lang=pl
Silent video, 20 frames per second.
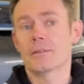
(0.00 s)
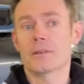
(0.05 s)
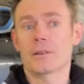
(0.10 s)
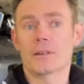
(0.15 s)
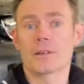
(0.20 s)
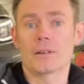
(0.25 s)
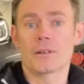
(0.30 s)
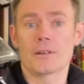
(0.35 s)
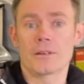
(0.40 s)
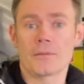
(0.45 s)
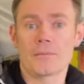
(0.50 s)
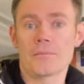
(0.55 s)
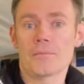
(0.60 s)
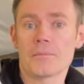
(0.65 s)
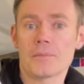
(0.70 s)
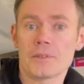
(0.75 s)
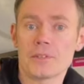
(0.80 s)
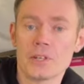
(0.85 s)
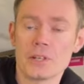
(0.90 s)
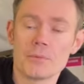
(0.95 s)
e,
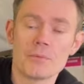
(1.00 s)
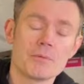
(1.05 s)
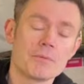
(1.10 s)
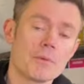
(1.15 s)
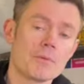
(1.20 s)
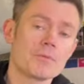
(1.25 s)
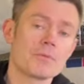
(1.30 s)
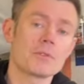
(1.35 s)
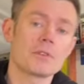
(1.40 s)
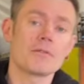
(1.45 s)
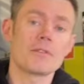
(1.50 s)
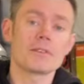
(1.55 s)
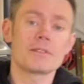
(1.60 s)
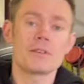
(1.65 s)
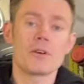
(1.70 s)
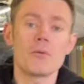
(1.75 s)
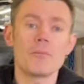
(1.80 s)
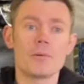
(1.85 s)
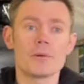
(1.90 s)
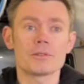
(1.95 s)
chcielibyśmy obsługiwać
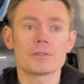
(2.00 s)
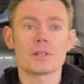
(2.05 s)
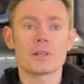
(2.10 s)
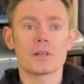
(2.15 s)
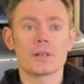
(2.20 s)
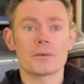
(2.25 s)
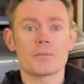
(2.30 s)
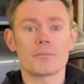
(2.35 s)
całą Polskę